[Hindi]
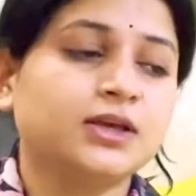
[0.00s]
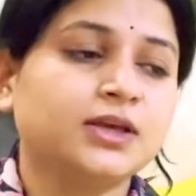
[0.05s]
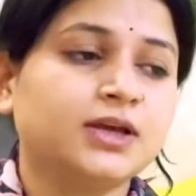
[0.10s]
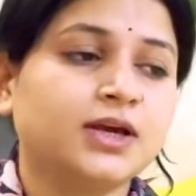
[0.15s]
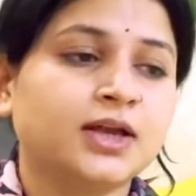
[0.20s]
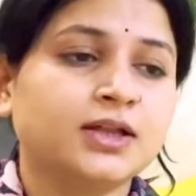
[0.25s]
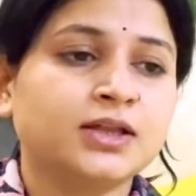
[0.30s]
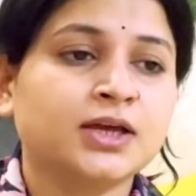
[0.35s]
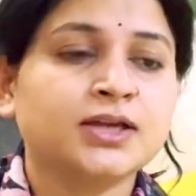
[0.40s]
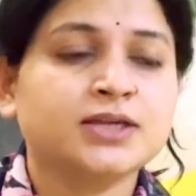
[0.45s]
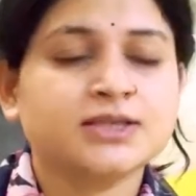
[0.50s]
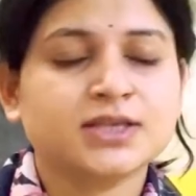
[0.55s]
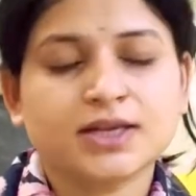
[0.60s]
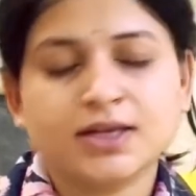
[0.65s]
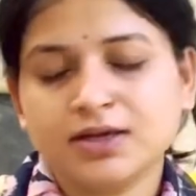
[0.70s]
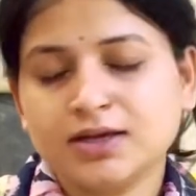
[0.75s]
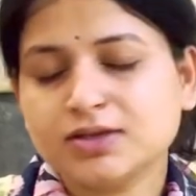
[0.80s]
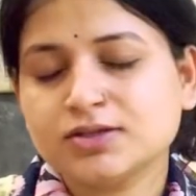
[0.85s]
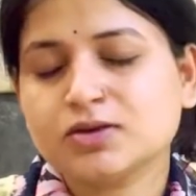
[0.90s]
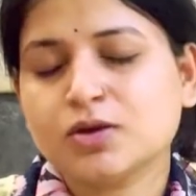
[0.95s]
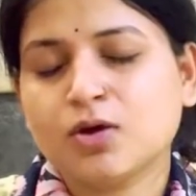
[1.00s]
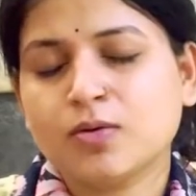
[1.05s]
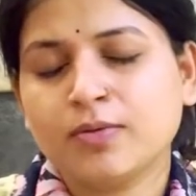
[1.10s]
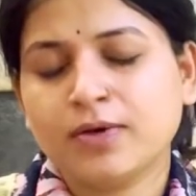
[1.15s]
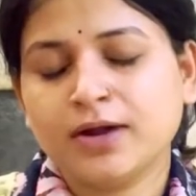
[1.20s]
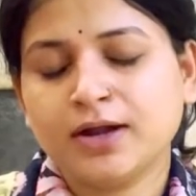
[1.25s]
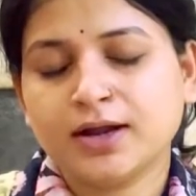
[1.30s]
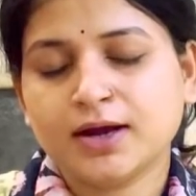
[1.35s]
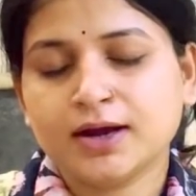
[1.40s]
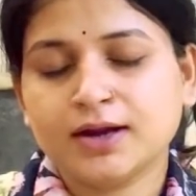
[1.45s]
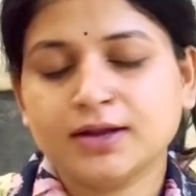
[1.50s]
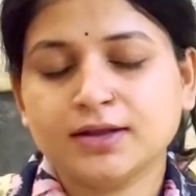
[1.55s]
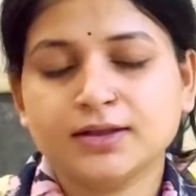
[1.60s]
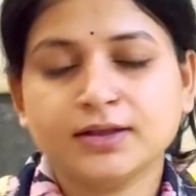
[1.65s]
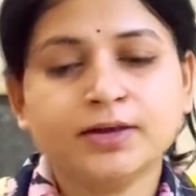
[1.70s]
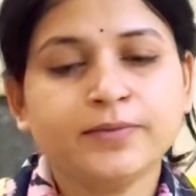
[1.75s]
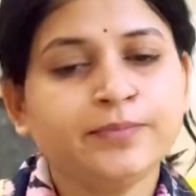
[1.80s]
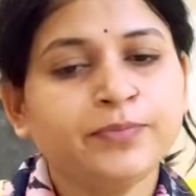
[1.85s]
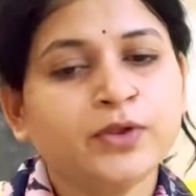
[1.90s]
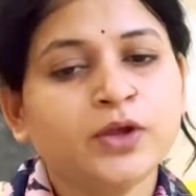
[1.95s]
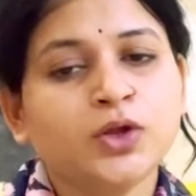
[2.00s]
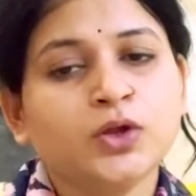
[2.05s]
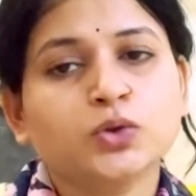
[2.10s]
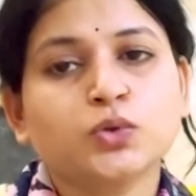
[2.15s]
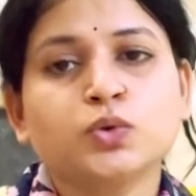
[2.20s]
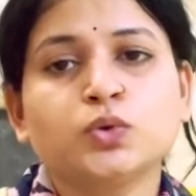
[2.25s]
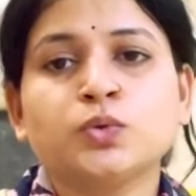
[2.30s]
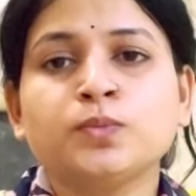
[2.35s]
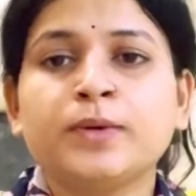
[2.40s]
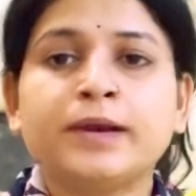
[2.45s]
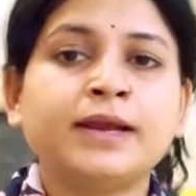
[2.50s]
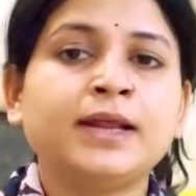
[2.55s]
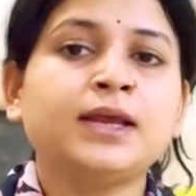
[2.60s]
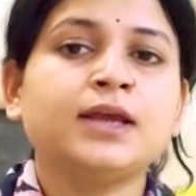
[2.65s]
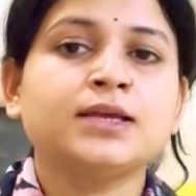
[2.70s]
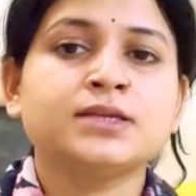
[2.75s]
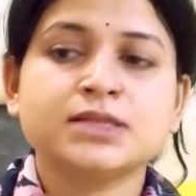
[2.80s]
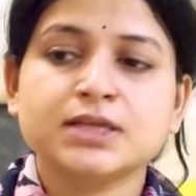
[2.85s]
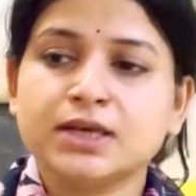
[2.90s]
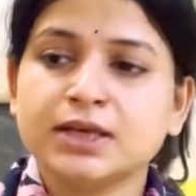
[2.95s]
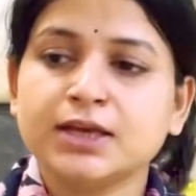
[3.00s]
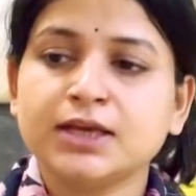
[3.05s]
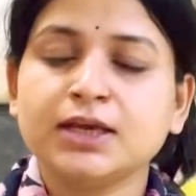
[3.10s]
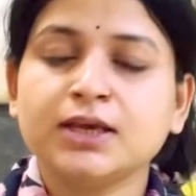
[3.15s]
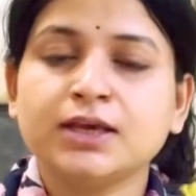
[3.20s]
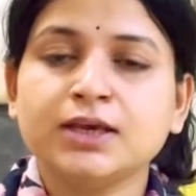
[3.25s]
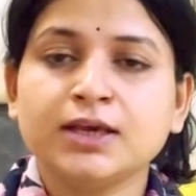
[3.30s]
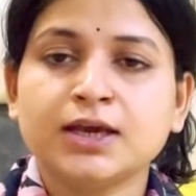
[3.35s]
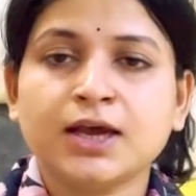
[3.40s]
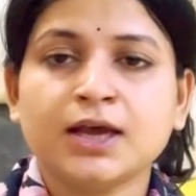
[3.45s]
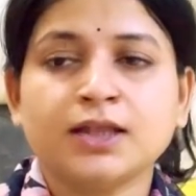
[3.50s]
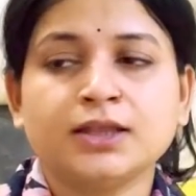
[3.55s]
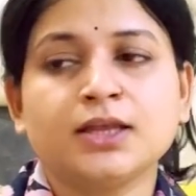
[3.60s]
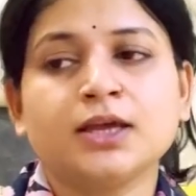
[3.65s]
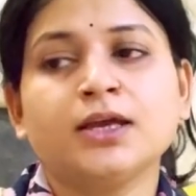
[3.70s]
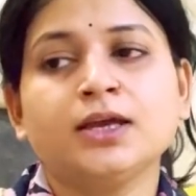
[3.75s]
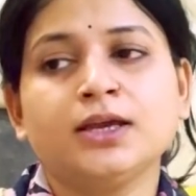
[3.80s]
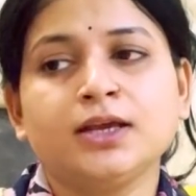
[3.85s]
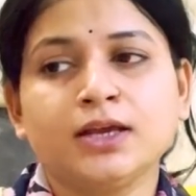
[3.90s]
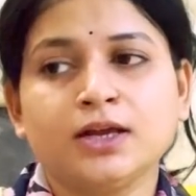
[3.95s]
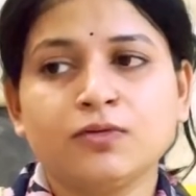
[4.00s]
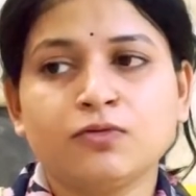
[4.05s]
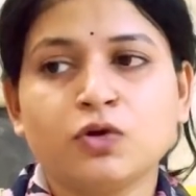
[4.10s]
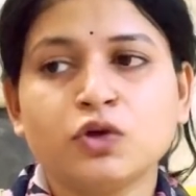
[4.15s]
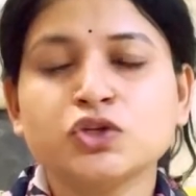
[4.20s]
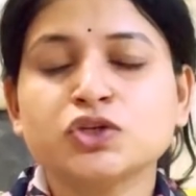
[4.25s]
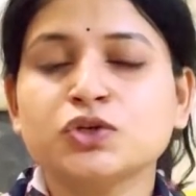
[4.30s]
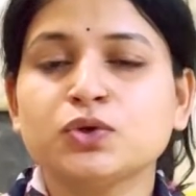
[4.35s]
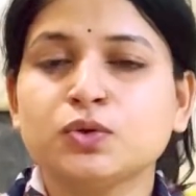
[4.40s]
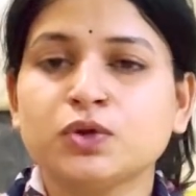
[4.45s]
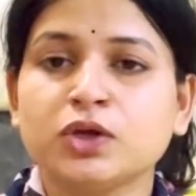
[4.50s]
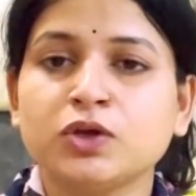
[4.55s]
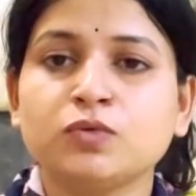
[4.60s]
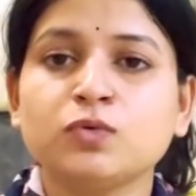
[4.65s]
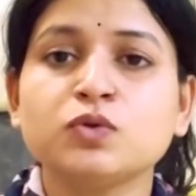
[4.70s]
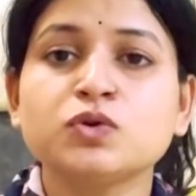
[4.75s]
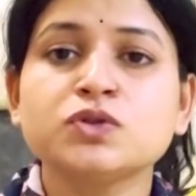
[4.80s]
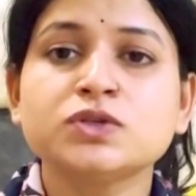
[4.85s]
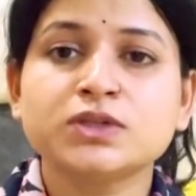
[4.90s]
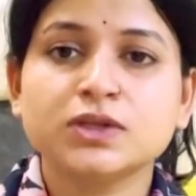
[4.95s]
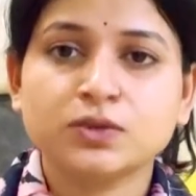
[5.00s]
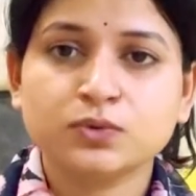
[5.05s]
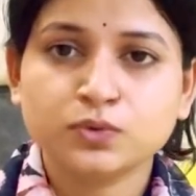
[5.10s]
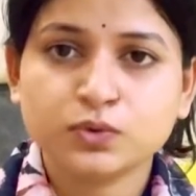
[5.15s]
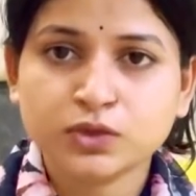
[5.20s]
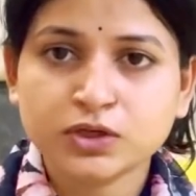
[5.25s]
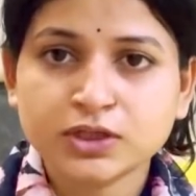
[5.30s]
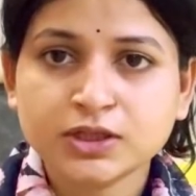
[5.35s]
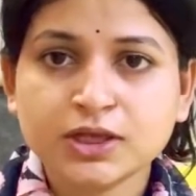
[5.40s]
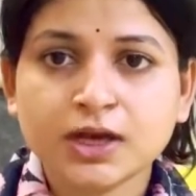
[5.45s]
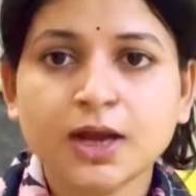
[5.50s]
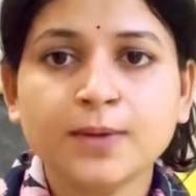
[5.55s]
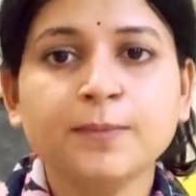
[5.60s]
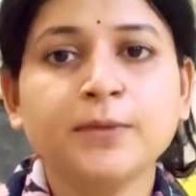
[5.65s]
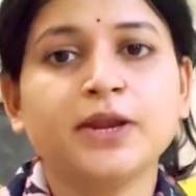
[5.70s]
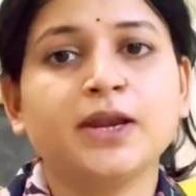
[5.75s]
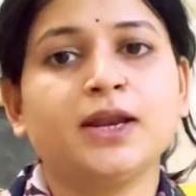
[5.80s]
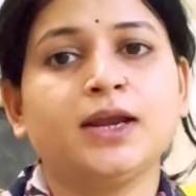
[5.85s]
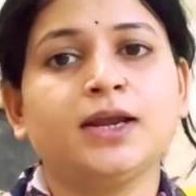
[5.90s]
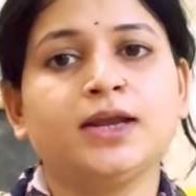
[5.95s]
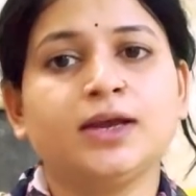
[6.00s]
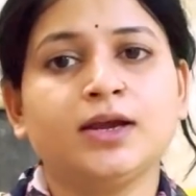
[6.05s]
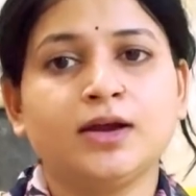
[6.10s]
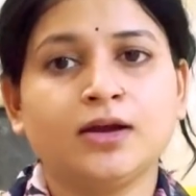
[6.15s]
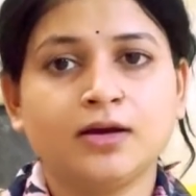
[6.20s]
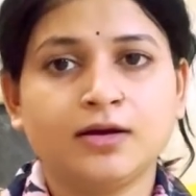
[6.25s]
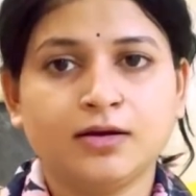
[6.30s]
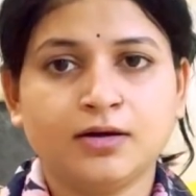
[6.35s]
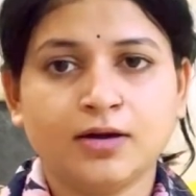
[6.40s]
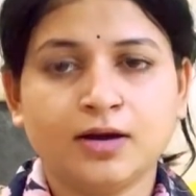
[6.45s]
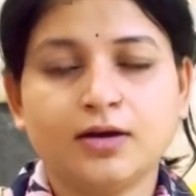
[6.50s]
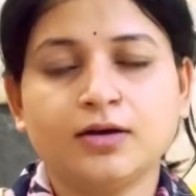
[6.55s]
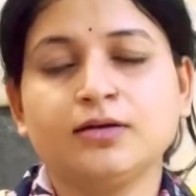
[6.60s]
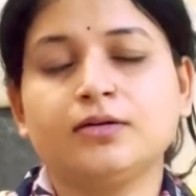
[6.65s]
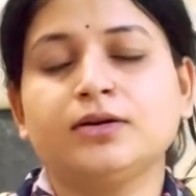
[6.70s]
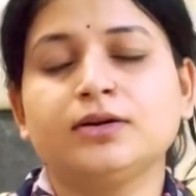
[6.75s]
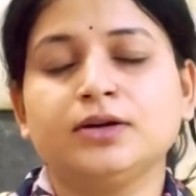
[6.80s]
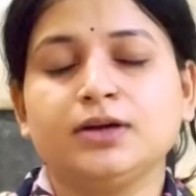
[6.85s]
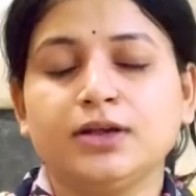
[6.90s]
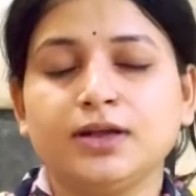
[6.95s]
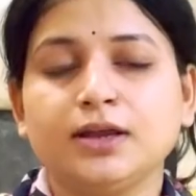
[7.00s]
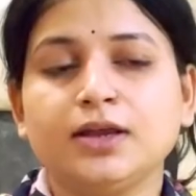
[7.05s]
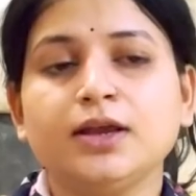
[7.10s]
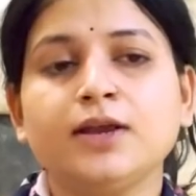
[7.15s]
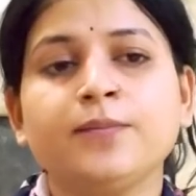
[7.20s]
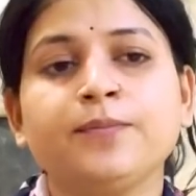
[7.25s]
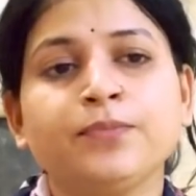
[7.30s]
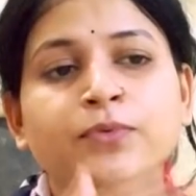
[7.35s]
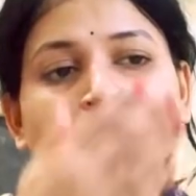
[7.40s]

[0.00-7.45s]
किया था इस तरीके से कमेंट आ रहे थे तो मैंने इसीलिए किया था हेयर वॉश क्योंकि वो ज़रूरी था मेरे लिए करना ठीक है